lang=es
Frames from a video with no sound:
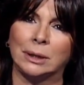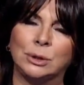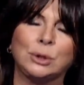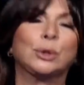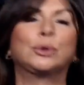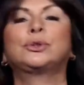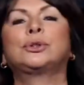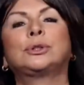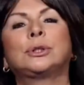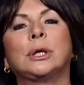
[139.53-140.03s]

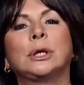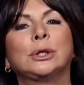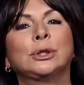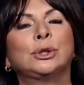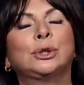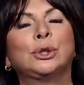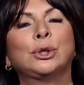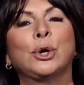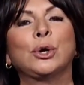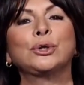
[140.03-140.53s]
Dios,
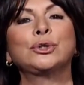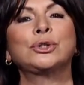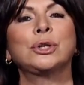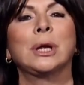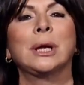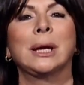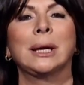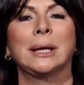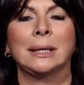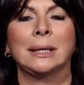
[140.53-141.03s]
Dios
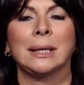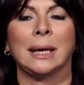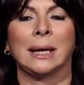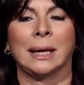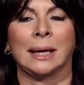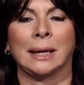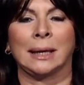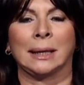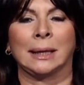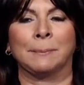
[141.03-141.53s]

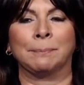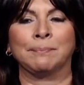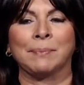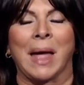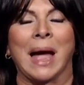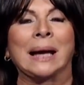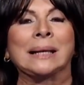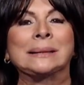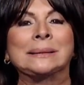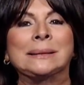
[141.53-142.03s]
eh,
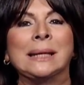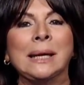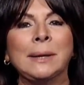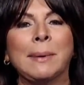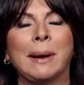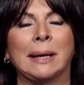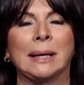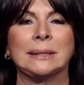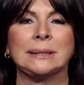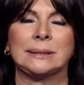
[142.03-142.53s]

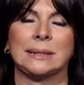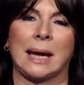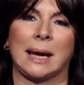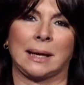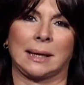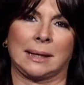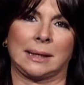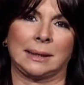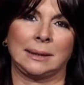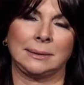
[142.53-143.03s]
activa la
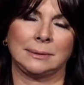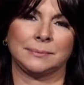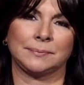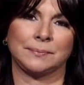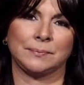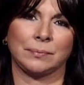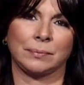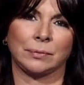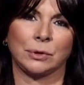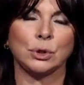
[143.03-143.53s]
sangre
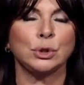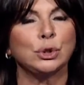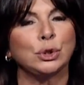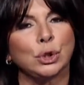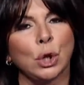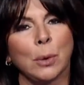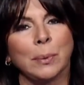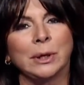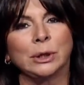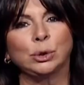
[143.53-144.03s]

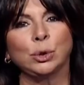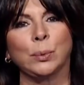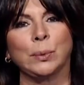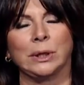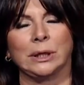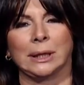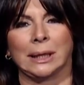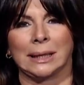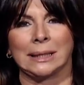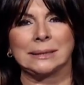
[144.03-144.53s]
sobre tu
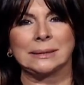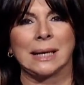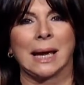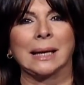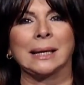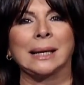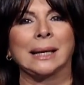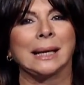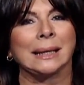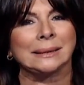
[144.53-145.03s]
vida, la
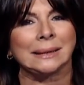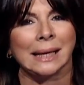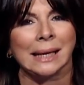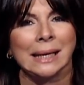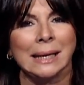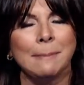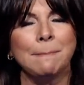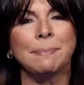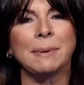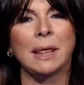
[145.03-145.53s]
sangre que te
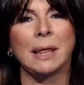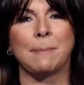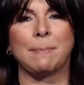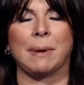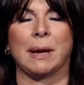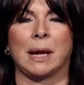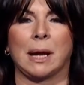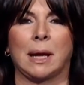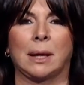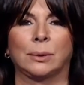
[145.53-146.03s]
limpia de
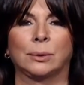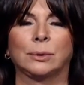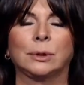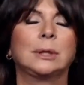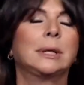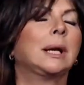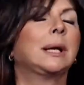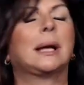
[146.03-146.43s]
pecado,